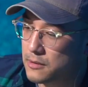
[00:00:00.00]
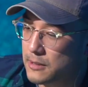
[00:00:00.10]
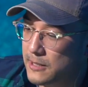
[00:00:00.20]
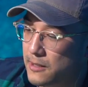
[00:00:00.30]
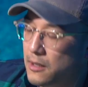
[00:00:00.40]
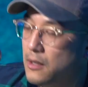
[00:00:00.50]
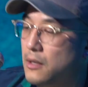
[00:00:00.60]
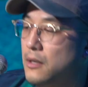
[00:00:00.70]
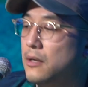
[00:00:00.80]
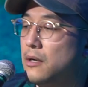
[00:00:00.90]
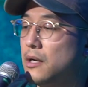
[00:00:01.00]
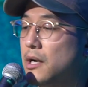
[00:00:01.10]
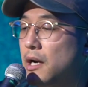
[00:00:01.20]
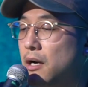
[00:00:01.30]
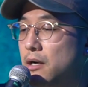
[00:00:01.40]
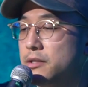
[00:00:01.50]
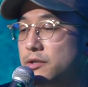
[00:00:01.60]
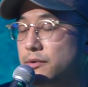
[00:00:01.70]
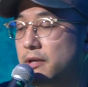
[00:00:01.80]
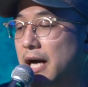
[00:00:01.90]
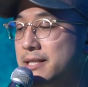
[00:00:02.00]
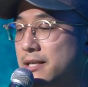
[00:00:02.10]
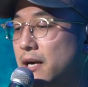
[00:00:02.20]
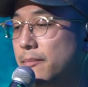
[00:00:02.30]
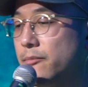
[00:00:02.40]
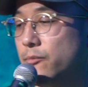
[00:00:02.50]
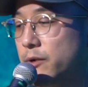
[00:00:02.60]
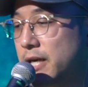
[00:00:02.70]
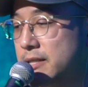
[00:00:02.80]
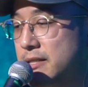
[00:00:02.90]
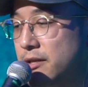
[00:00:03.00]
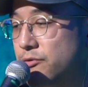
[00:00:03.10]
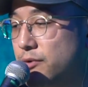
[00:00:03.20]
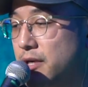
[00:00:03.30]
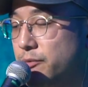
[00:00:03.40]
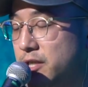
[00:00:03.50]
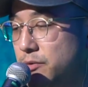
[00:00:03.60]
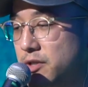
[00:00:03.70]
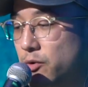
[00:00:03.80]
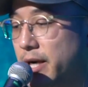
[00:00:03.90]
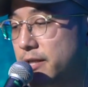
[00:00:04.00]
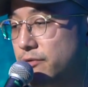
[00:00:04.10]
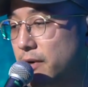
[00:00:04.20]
他在音乐上面有有做了一些改